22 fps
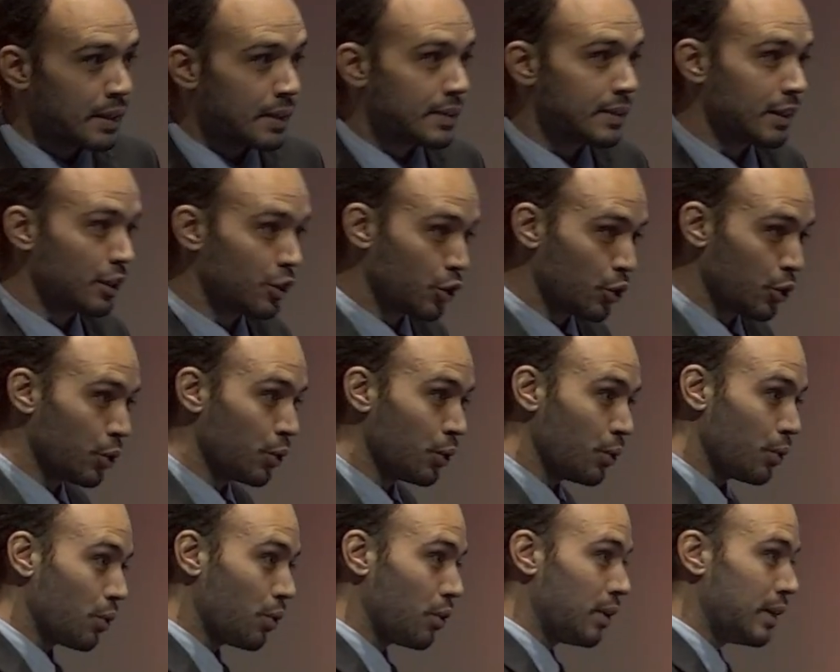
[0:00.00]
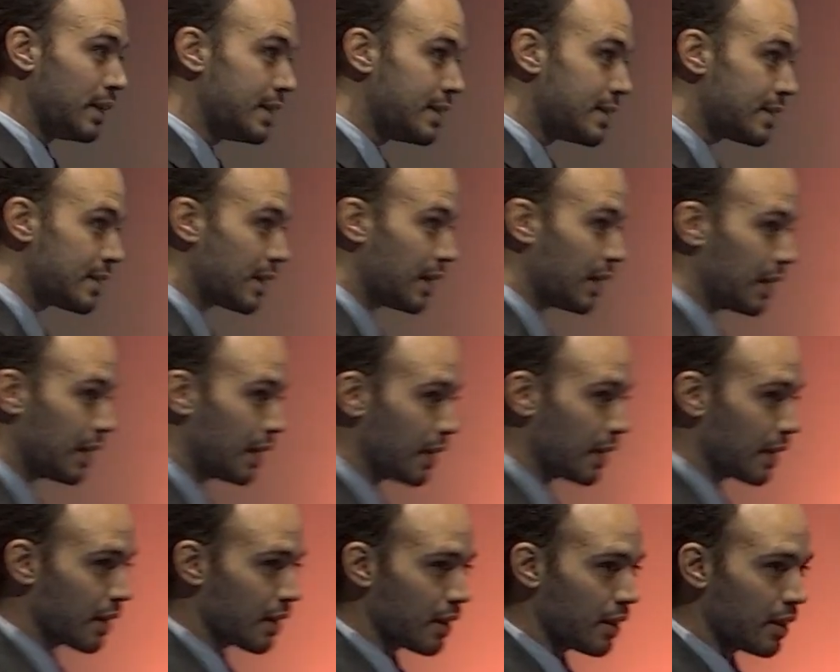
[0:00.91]
c'est que
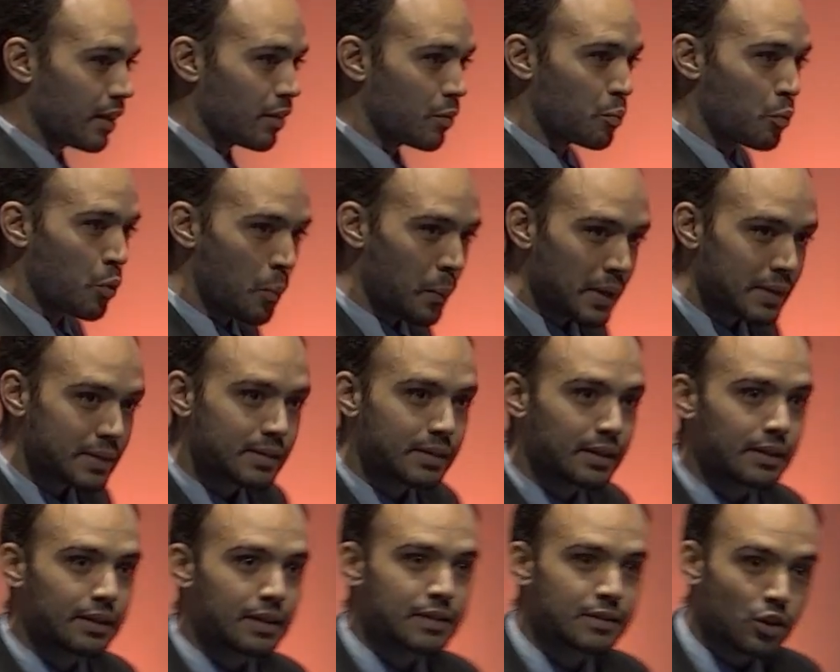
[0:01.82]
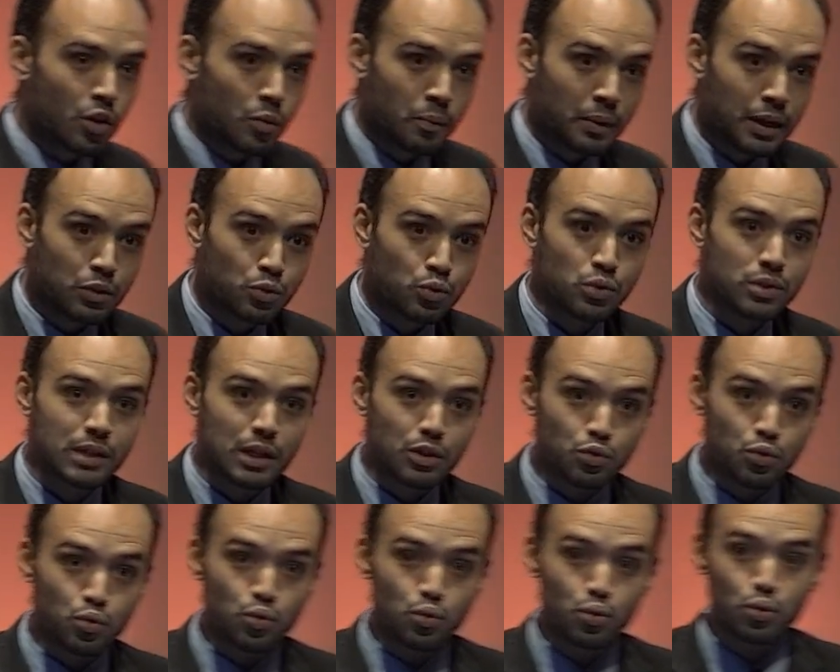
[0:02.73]
l'Isère peut passer désormais du
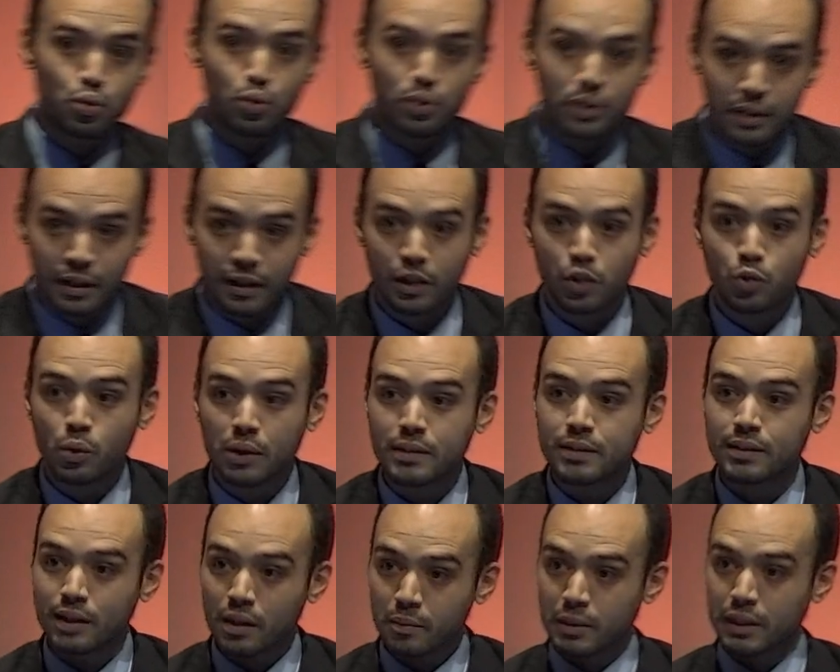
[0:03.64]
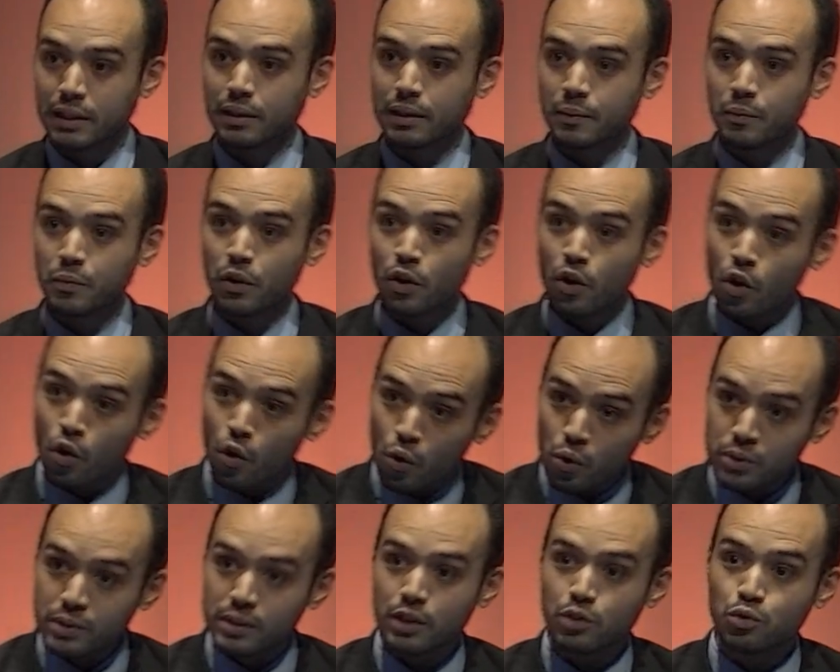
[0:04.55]
statut de territoire dynamique
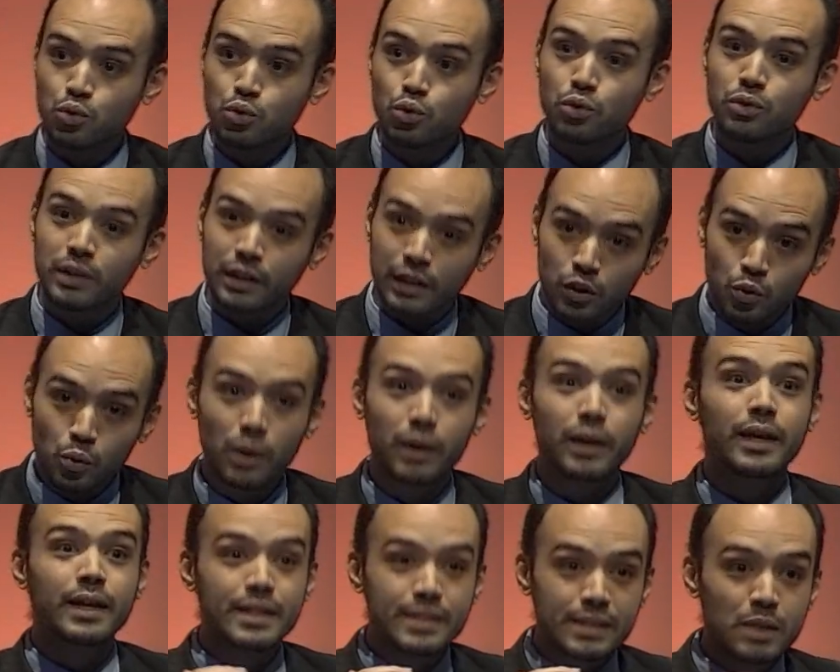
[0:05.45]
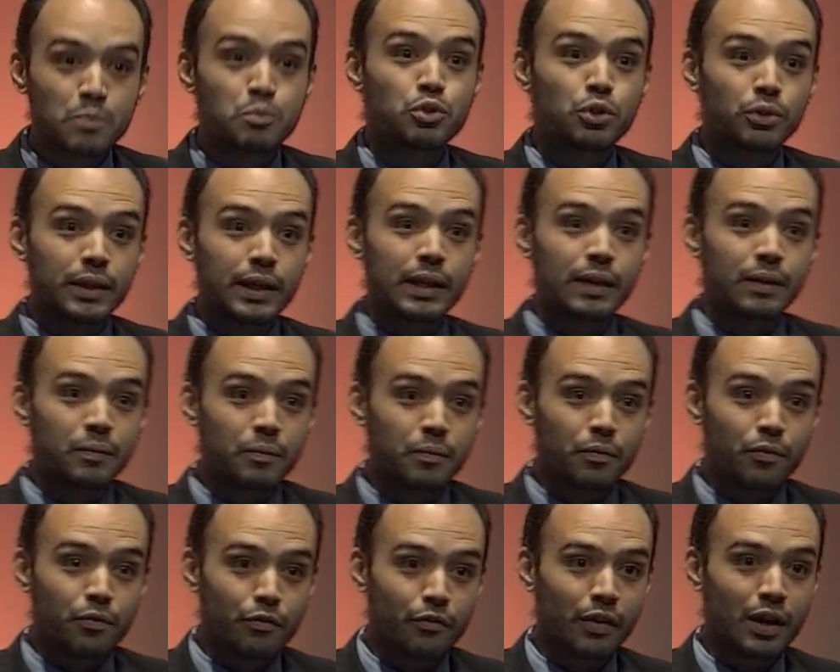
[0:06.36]
au statut de territoire exceptionnel.
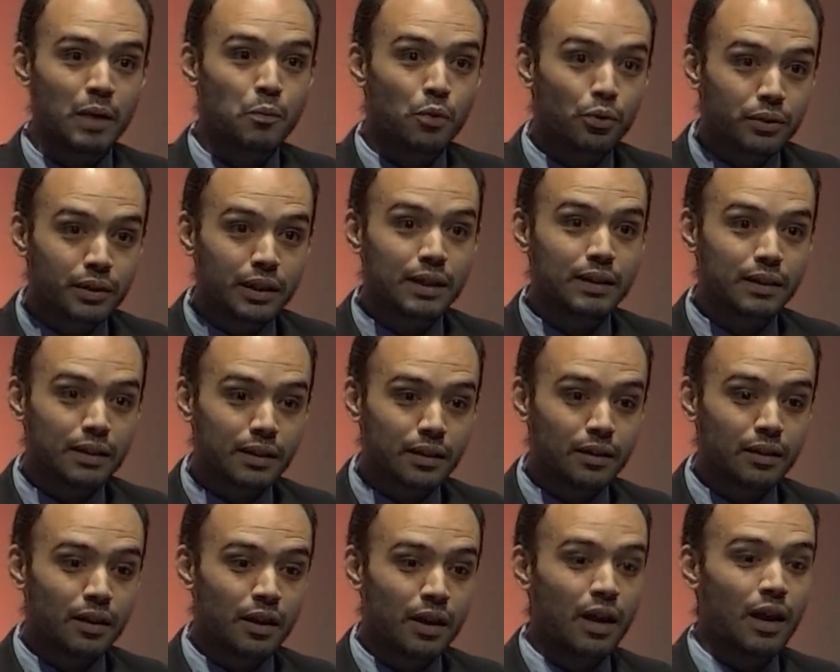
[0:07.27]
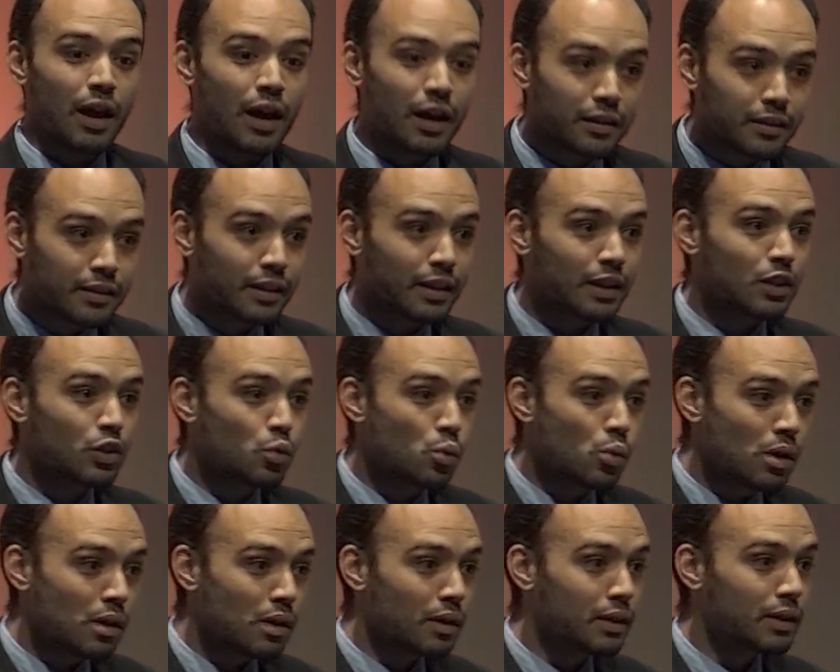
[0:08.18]
Vraiment d'être un
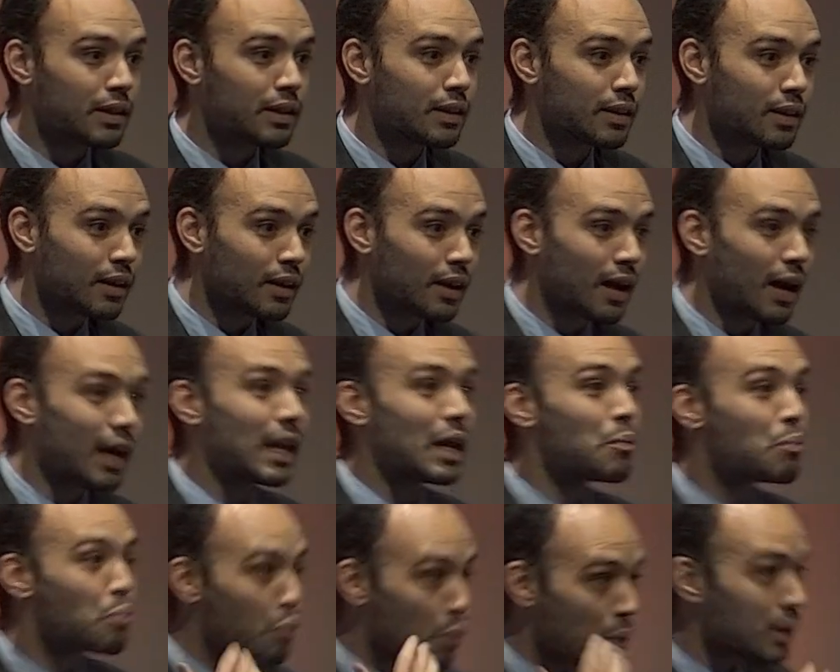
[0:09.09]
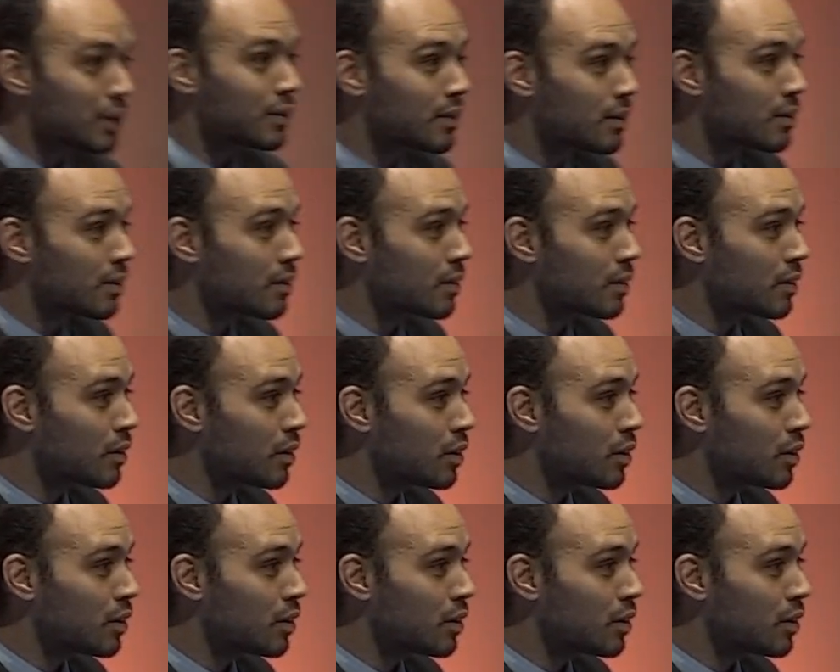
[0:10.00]
territoire qui est à la pointe